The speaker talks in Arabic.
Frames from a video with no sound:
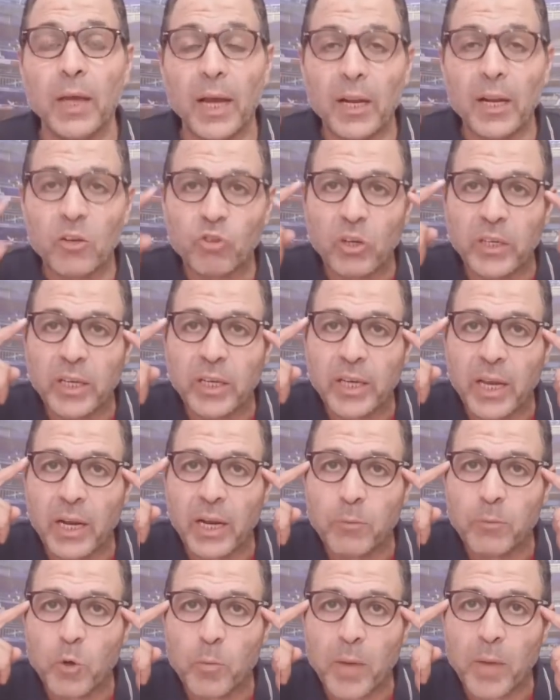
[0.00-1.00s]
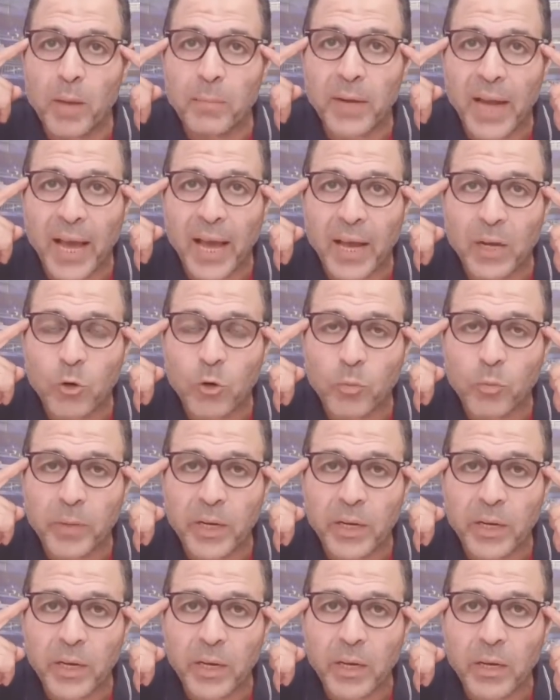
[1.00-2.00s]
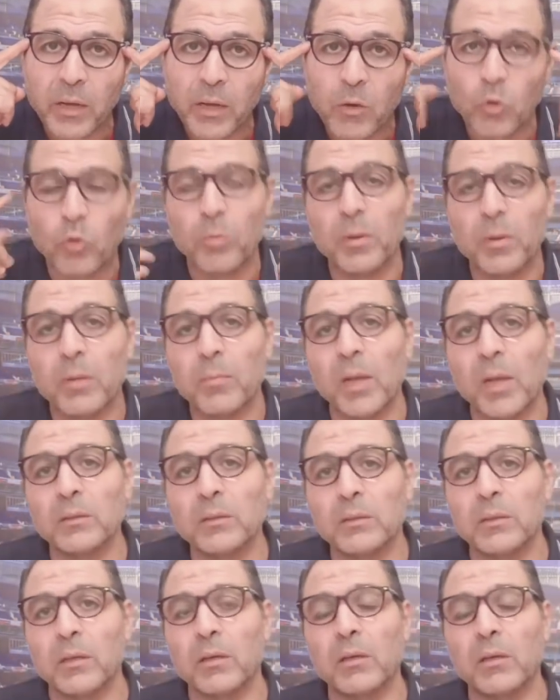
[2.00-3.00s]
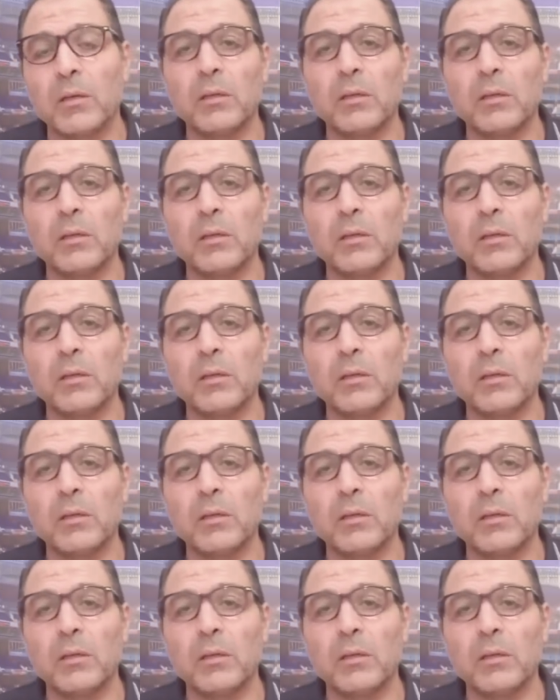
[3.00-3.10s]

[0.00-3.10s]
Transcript: علشان الكلام يبقى بالعقل وبالايه وبالمنطق